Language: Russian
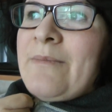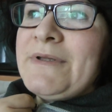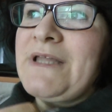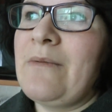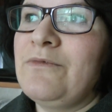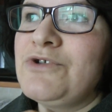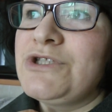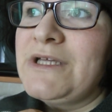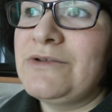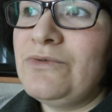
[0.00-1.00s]
потому
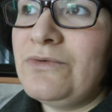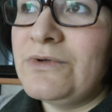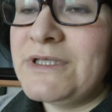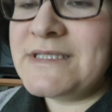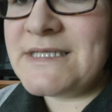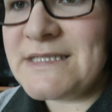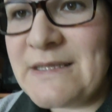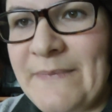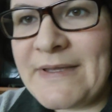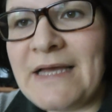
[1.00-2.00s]
что, ну,
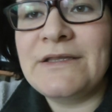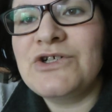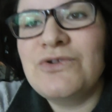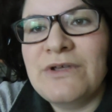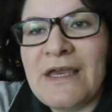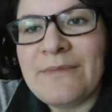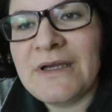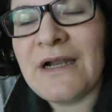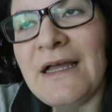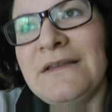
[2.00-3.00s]
естественно, понятно, что я
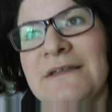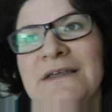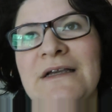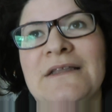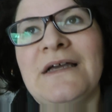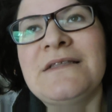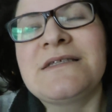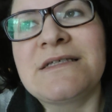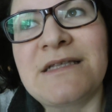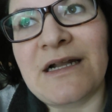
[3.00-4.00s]
иммигрант, и
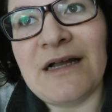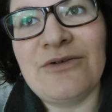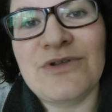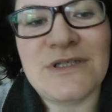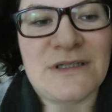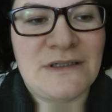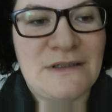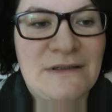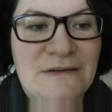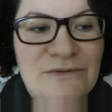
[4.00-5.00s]
канадцы
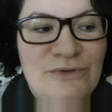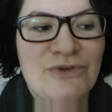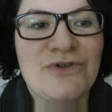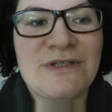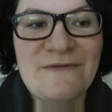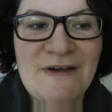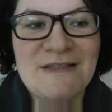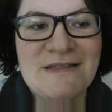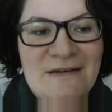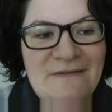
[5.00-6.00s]
стараются, то, что
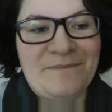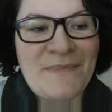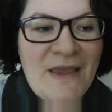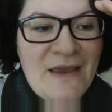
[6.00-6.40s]
называется,